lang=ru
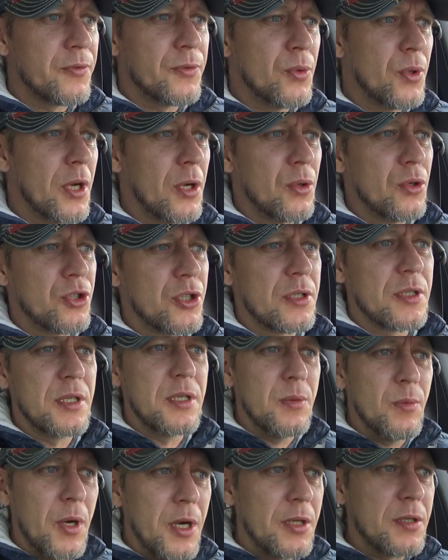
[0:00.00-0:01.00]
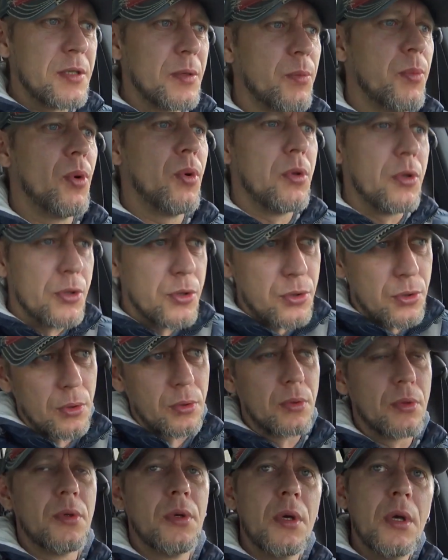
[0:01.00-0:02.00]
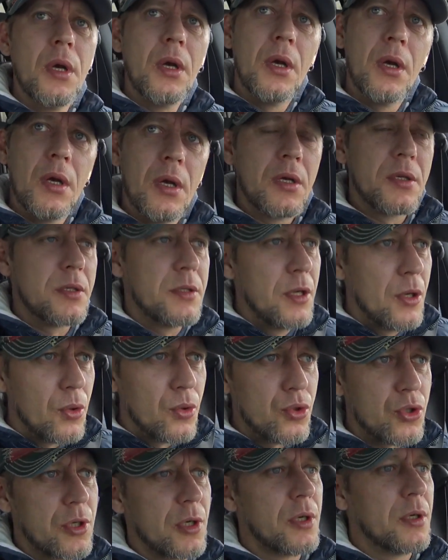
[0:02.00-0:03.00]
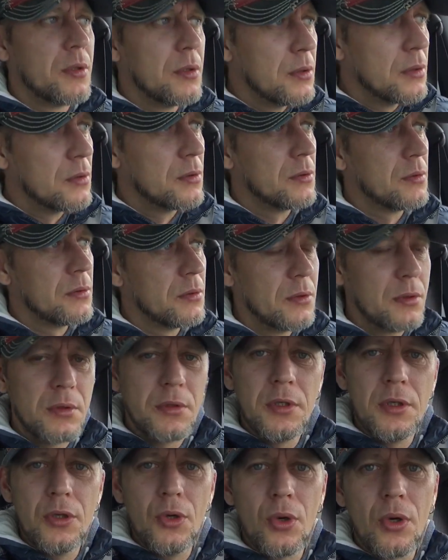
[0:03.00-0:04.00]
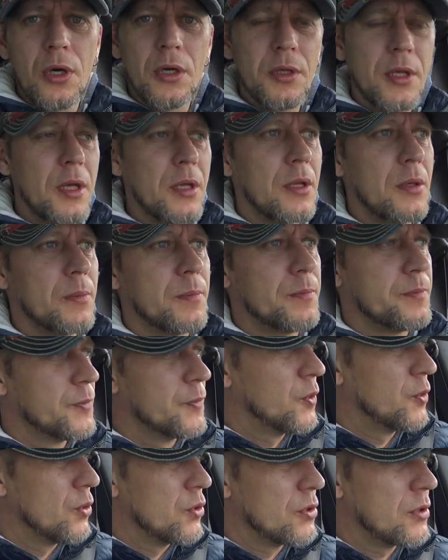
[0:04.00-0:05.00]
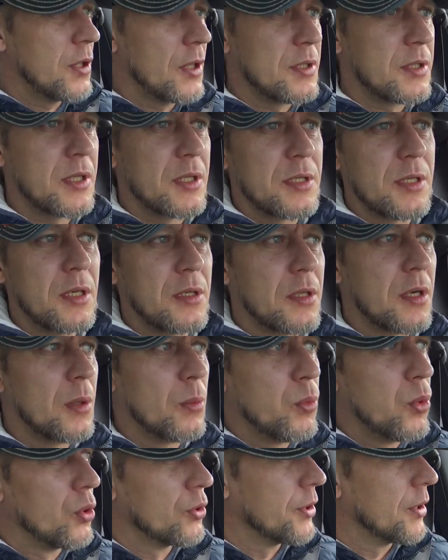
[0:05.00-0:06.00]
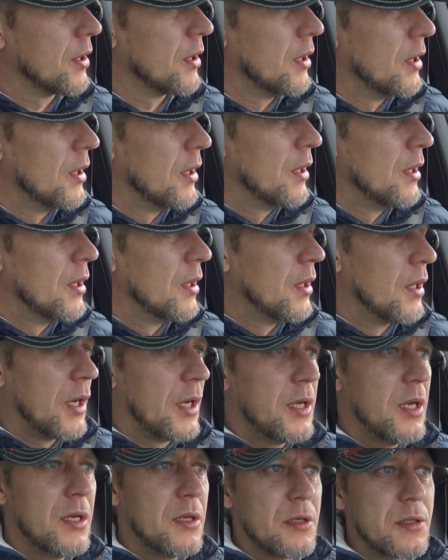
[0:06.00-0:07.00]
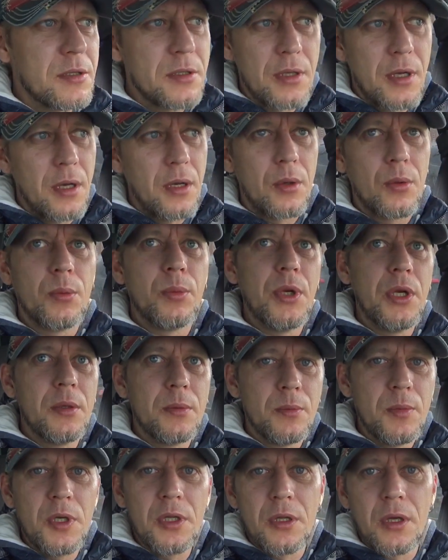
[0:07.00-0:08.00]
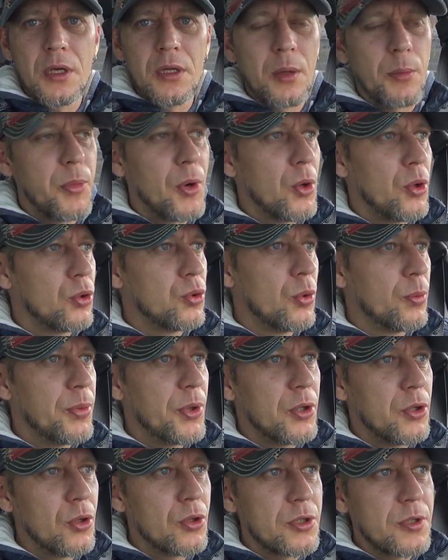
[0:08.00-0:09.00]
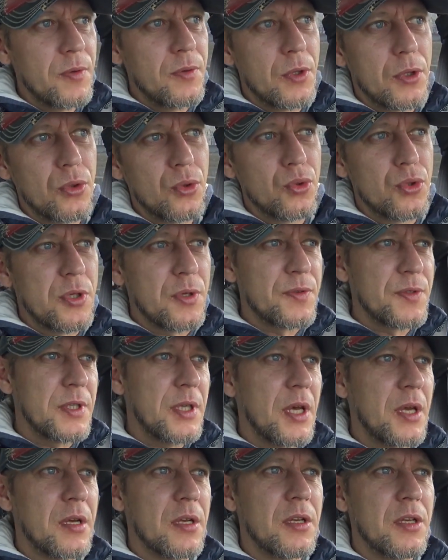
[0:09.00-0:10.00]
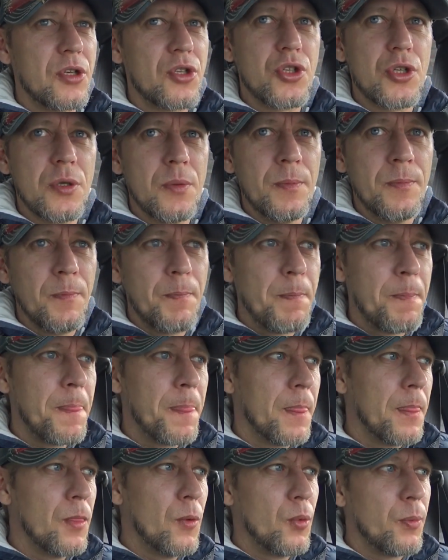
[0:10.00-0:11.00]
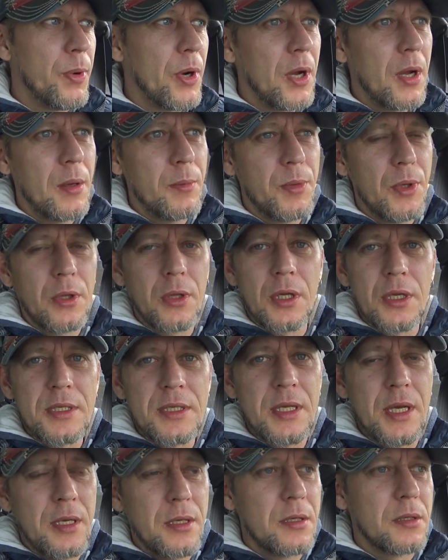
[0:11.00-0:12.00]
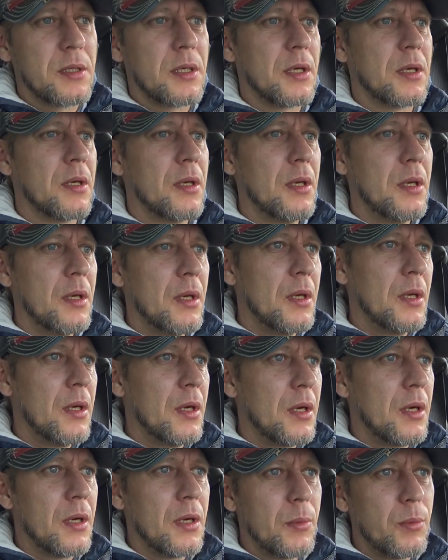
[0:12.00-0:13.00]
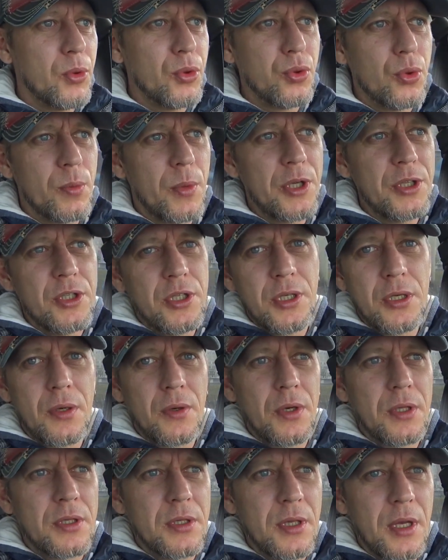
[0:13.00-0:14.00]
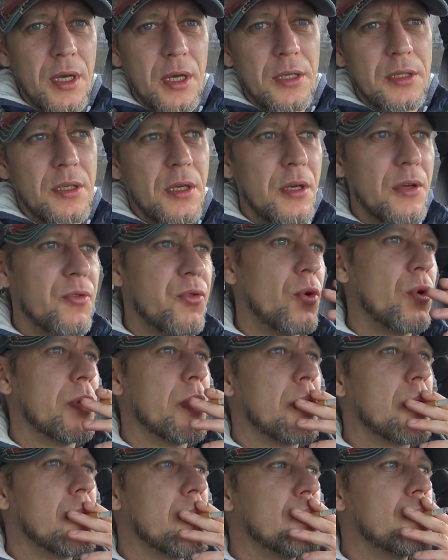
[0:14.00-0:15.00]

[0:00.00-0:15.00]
Ну, короче, занимается полностью с девушкой и ее каналом, то есть, так сказать, работа. А я не знаю, блин, мне, наверное, походу придется вернуться в старый режим, ну, пока белка занята. А, буду монтировать на телефоне.